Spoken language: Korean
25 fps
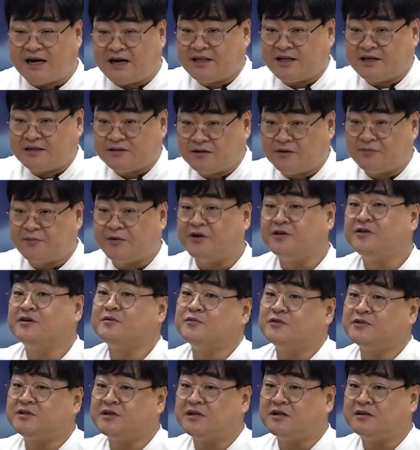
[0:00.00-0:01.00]
안에서
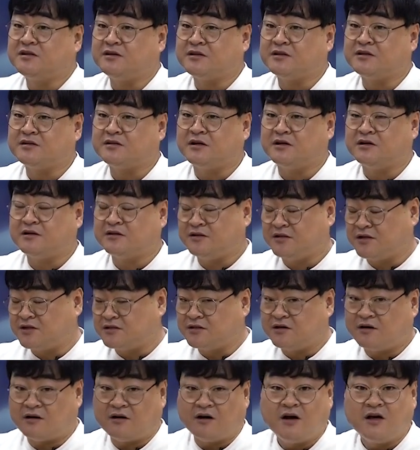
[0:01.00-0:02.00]
변형문제를 어,
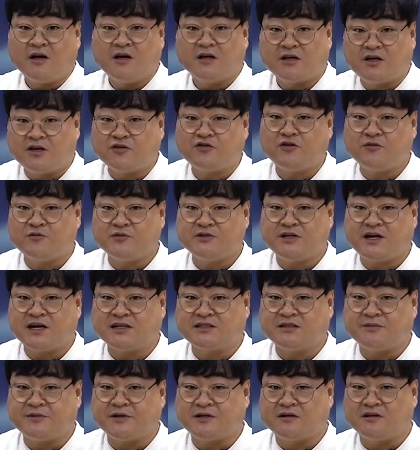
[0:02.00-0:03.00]
드려서 기출문제
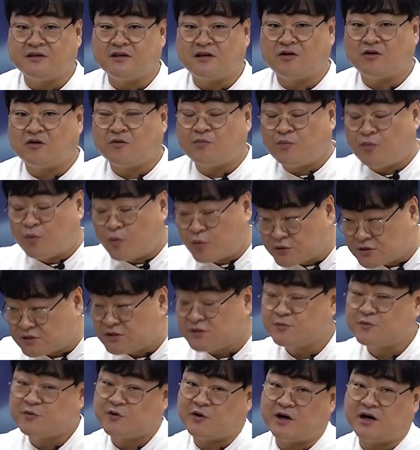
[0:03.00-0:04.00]
학습이 끝나고
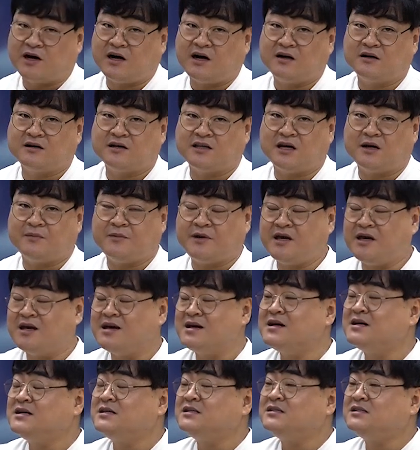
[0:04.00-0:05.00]
복습과 그 다음에
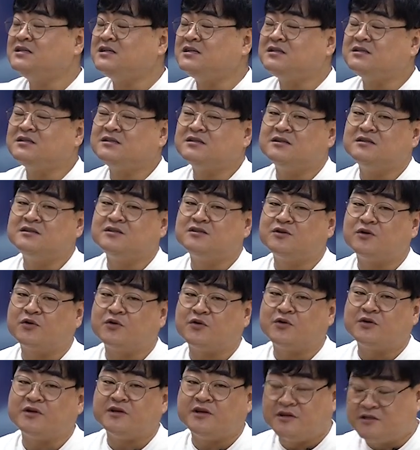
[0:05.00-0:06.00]
실전
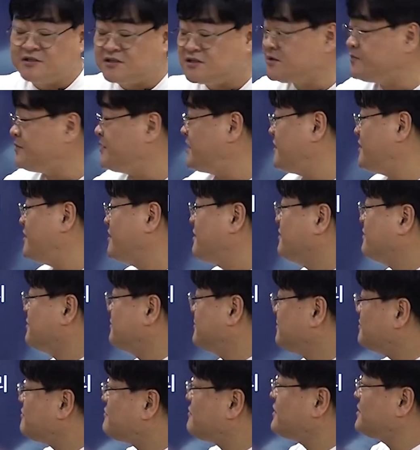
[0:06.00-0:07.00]
적용 연습에
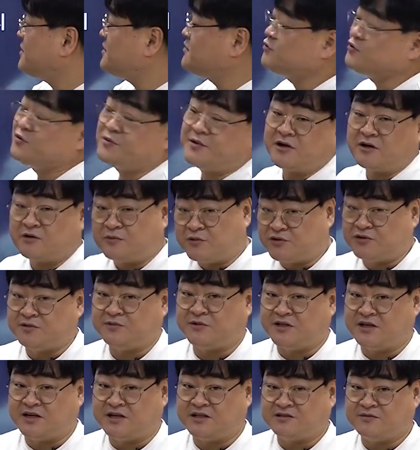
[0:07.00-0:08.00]
특화된 소비라고
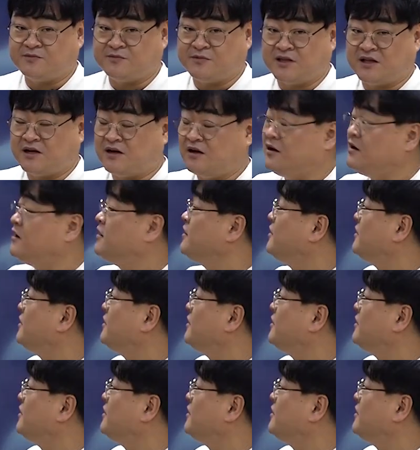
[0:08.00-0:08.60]
보시면 되겠습니다.